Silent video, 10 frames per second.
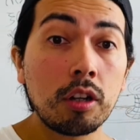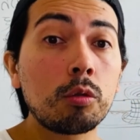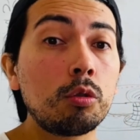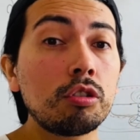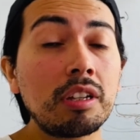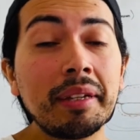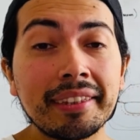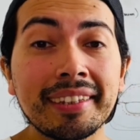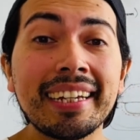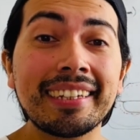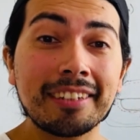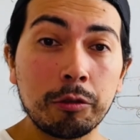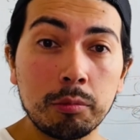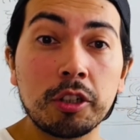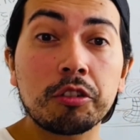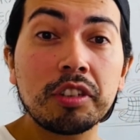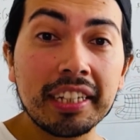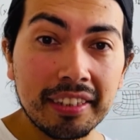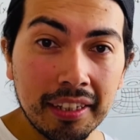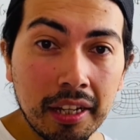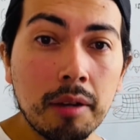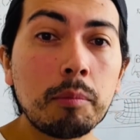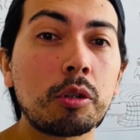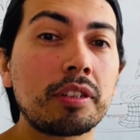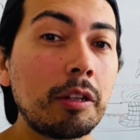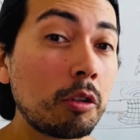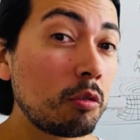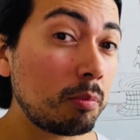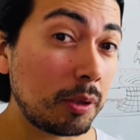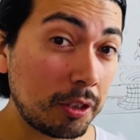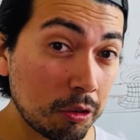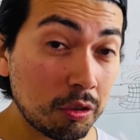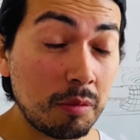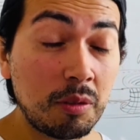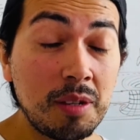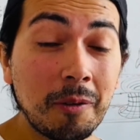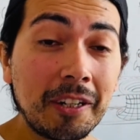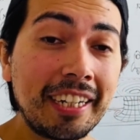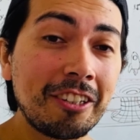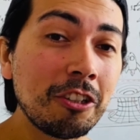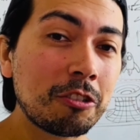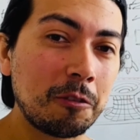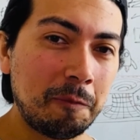Curiosamente, es el número 7, portador de un poderoso simbolismo religioso.